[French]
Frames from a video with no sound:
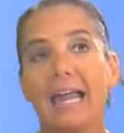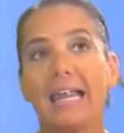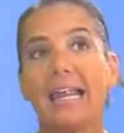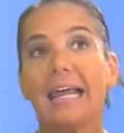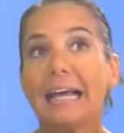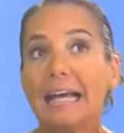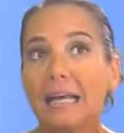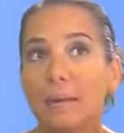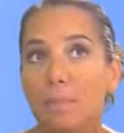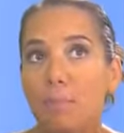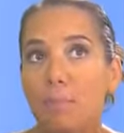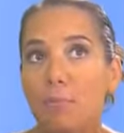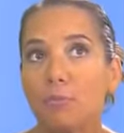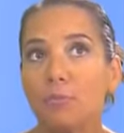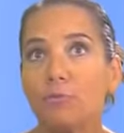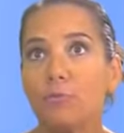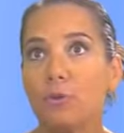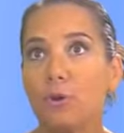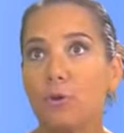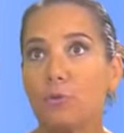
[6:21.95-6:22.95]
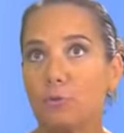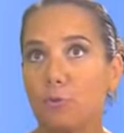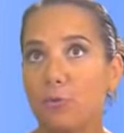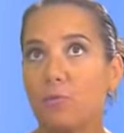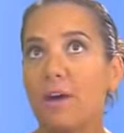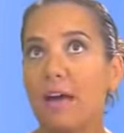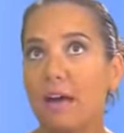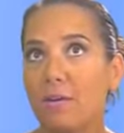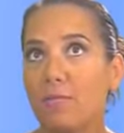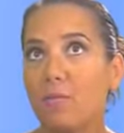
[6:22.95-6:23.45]
La réponse,
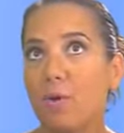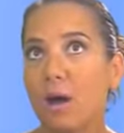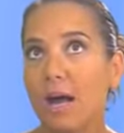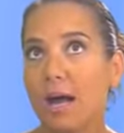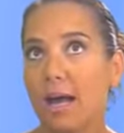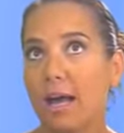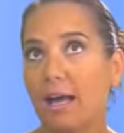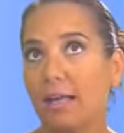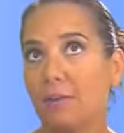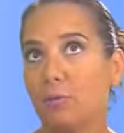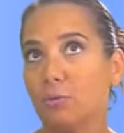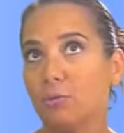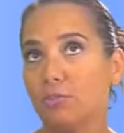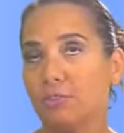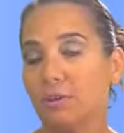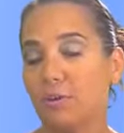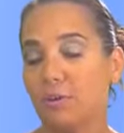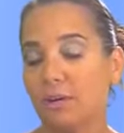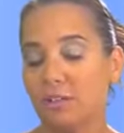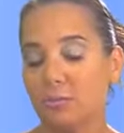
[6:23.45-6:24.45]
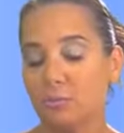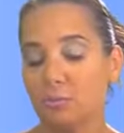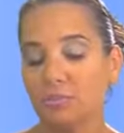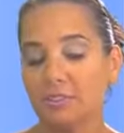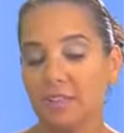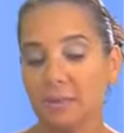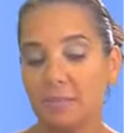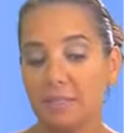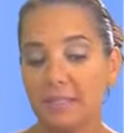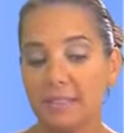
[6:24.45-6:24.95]
lorsqu'on va avoir un dossier en
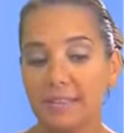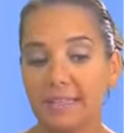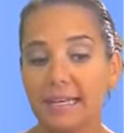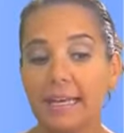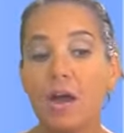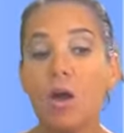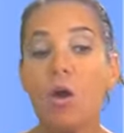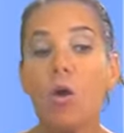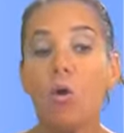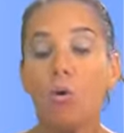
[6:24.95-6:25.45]
responsabilité,